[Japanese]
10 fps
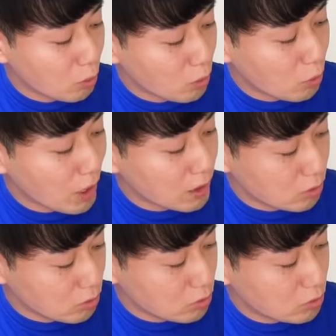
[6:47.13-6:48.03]
この
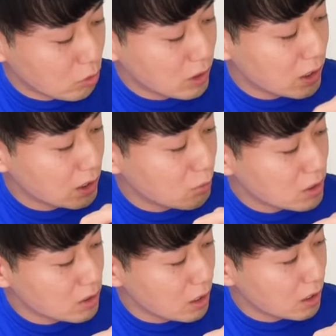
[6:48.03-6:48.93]
ファイルを開き
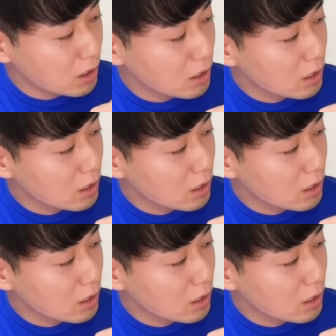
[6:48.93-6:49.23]
まして、